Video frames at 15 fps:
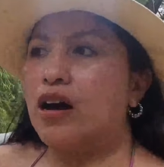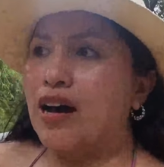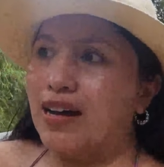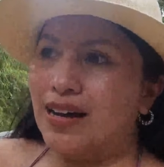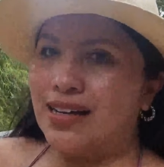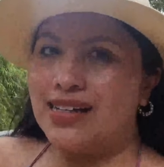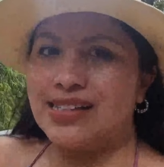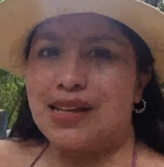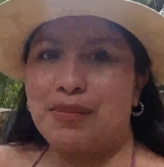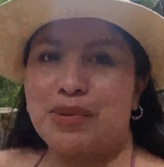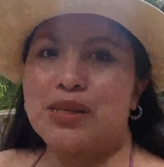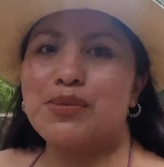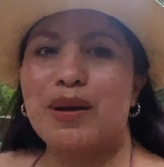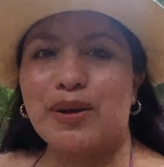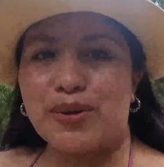hagan esta
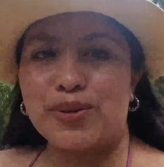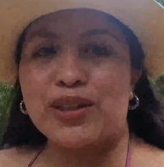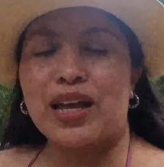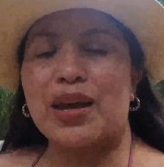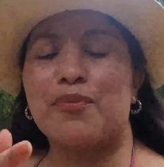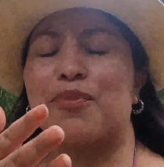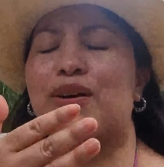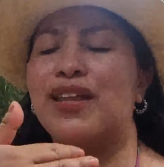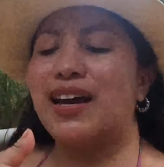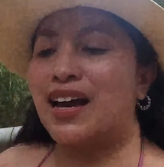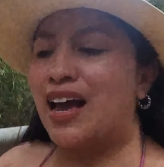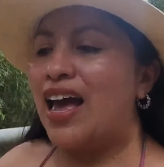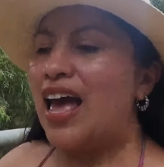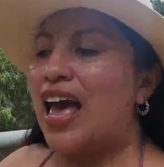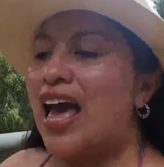misma ruta y puedan
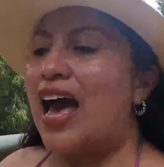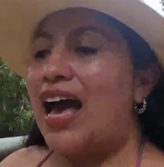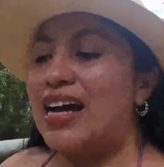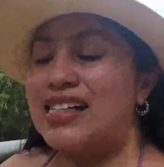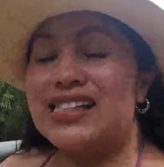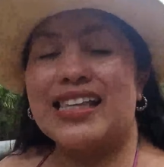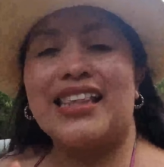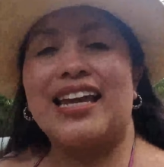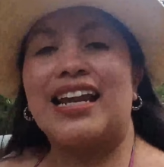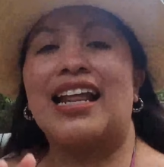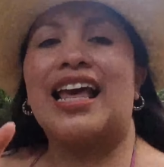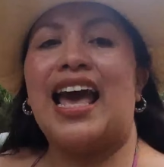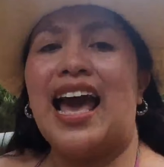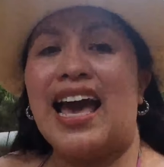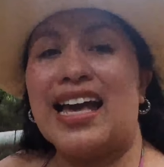acceder
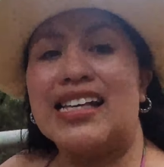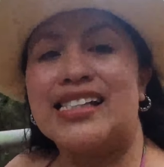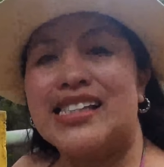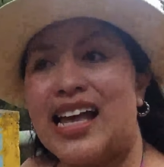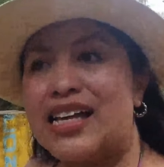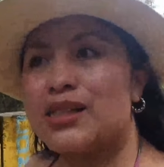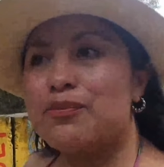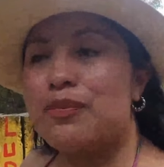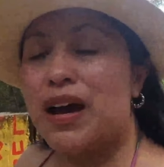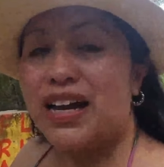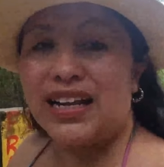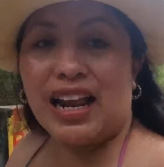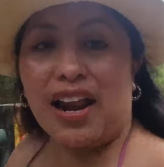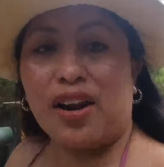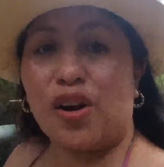a estas
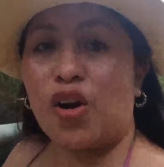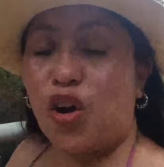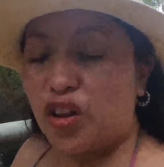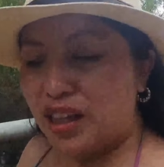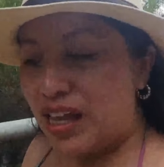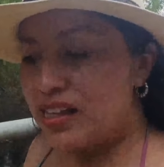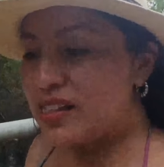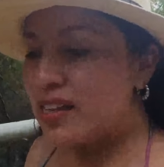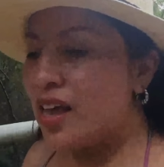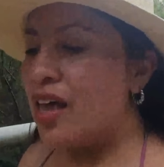bailas rotas